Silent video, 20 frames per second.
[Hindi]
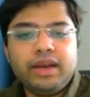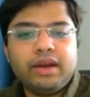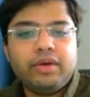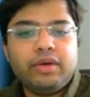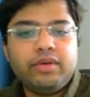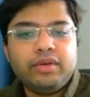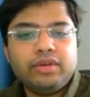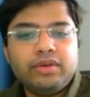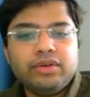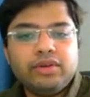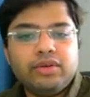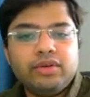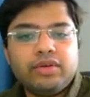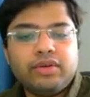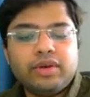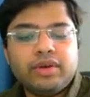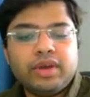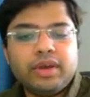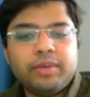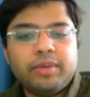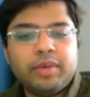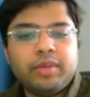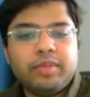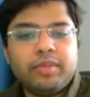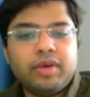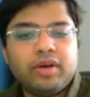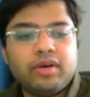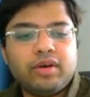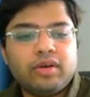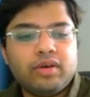डाउट जो लोगों के मन
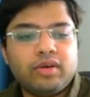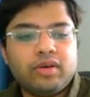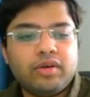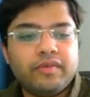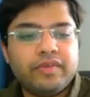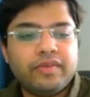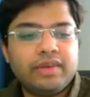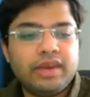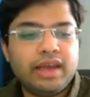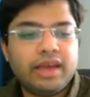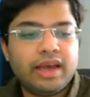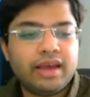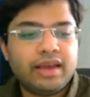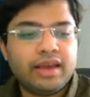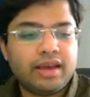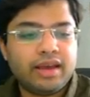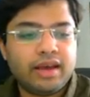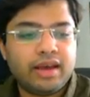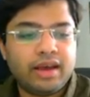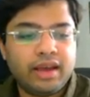में ऑब्वियसली आए